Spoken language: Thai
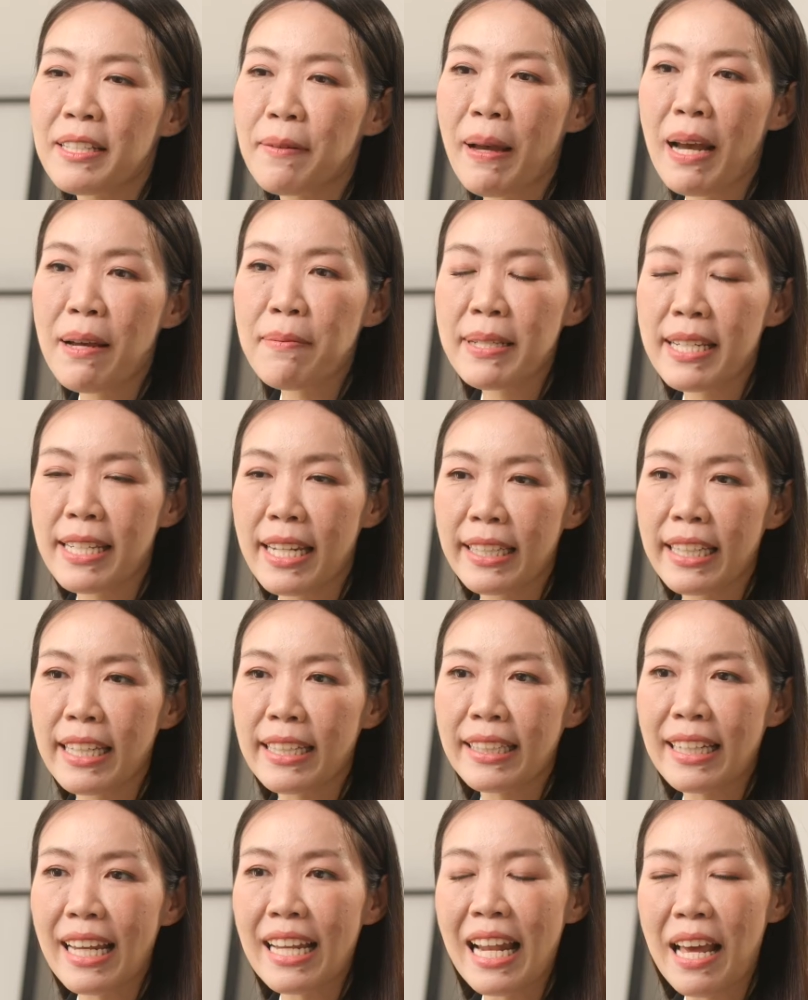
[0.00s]
สภาพเศรษฐ
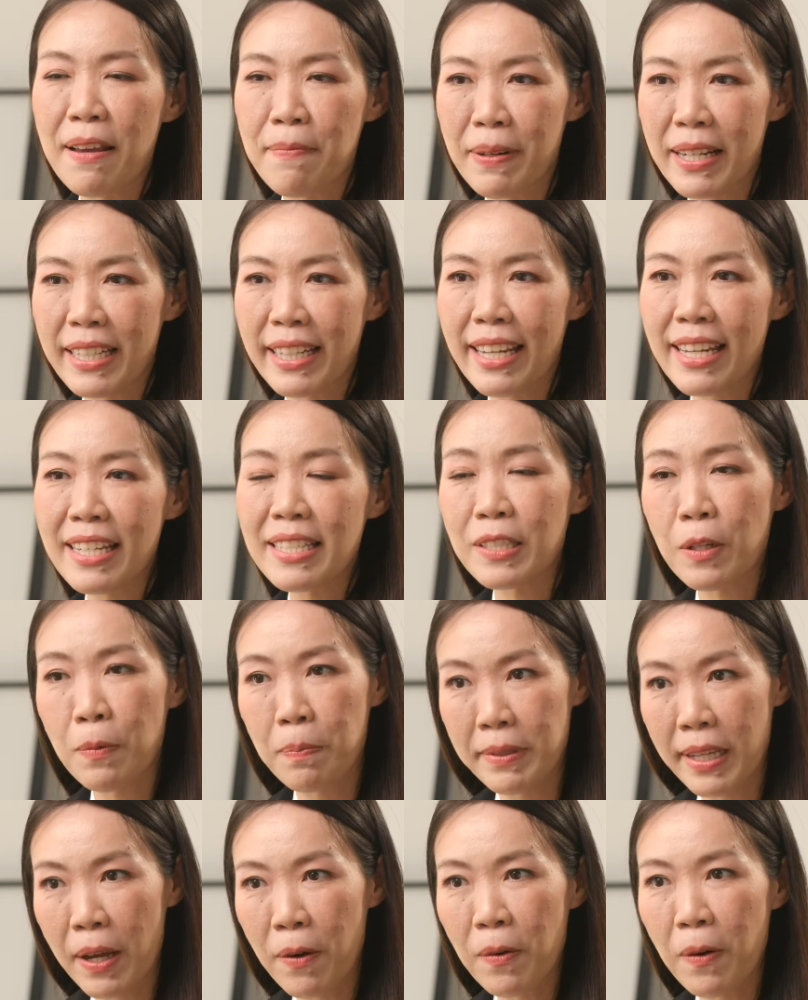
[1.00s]
กิจในหลายประเทศซ
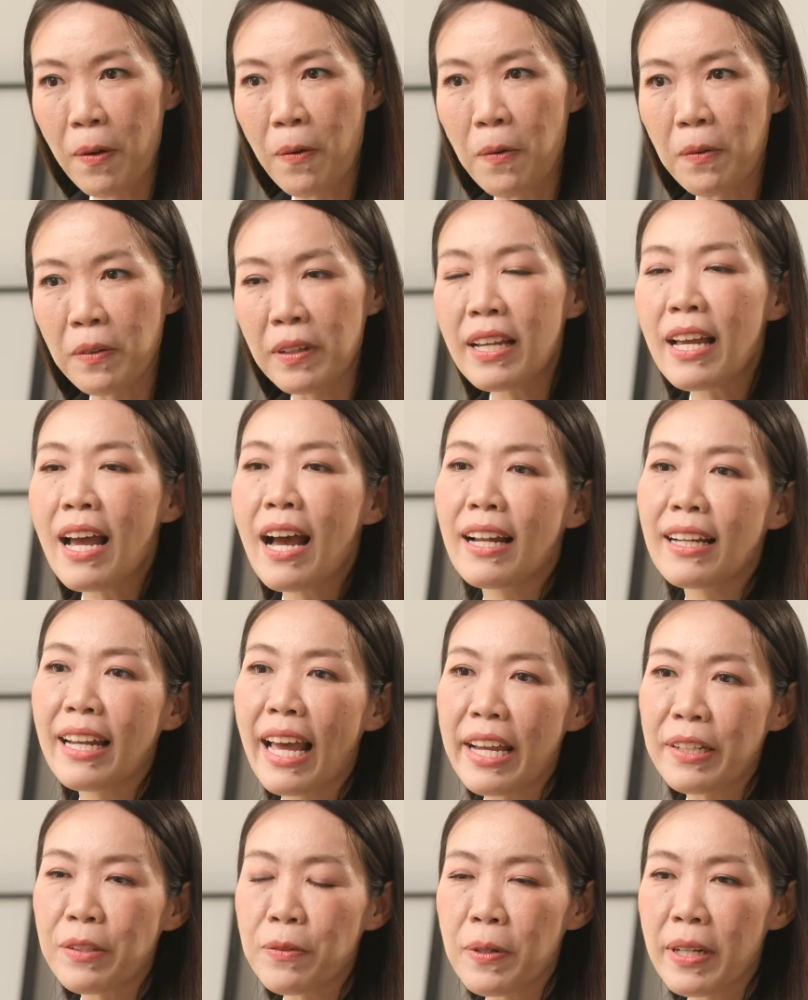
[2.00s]
บเซาลง
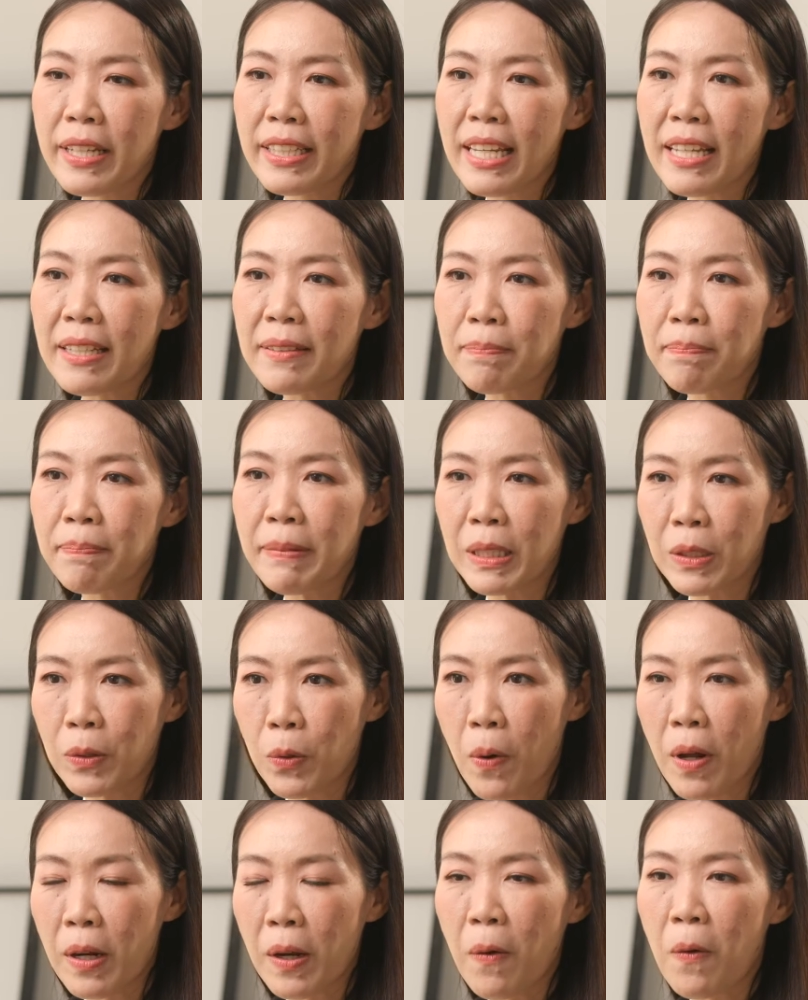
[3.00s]
หลายธุรกิจปิด
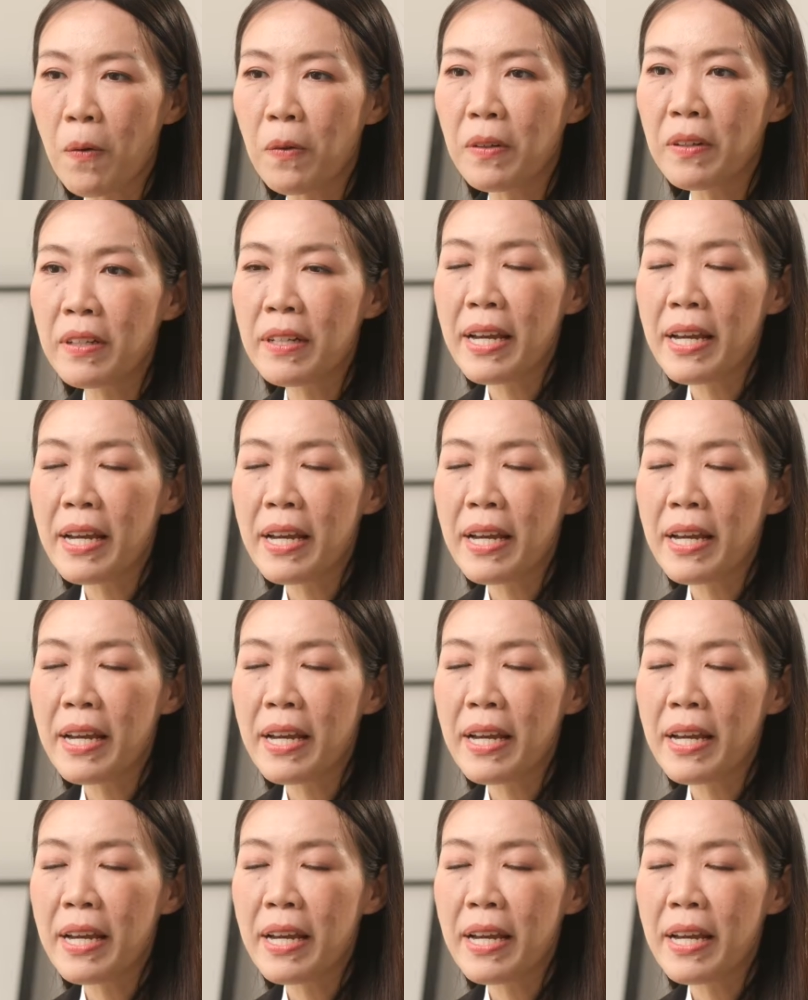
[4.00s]
ตัวลง